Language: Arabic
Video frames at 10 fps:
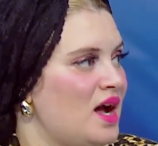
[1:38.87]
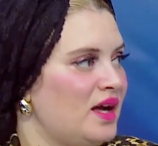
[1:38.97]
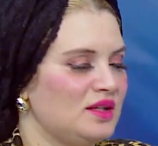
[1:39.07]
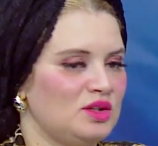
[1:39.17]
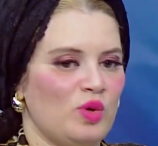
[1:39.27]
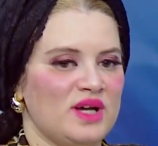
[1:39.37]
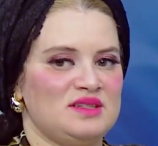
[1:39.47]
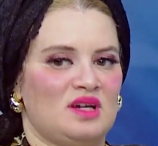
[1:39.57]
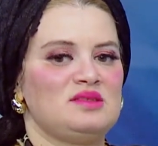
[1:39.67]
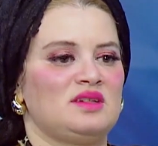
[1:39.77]
احنا
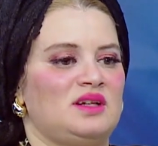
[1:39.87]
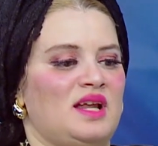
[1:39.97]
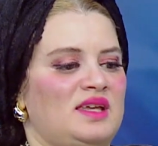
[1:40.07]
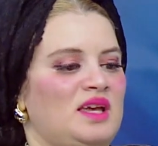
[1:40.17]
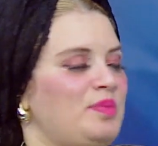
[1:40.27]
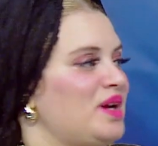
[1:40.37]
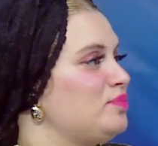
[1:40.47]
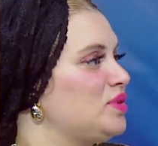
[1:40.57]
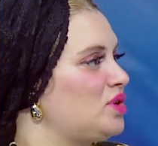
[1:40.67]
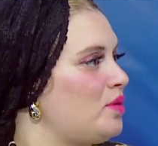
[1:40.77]
دلوقتي اصلا الاجيال بقت
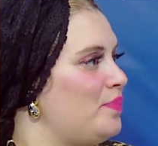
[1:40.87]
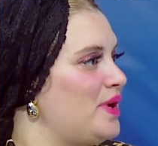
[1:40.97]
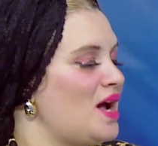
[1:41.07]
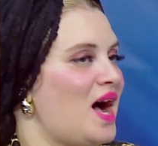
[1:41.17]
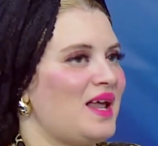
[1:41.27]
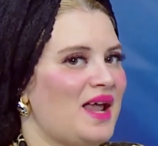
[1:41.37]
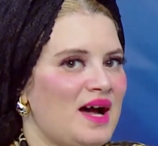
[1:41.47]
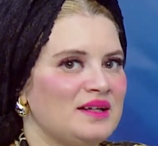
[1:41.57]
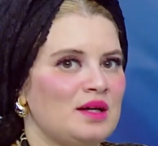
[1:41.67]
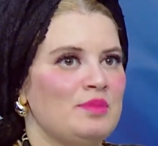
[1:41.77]
متربيه على
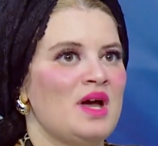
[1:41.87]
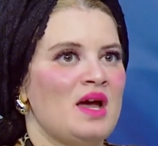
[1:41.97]
عدم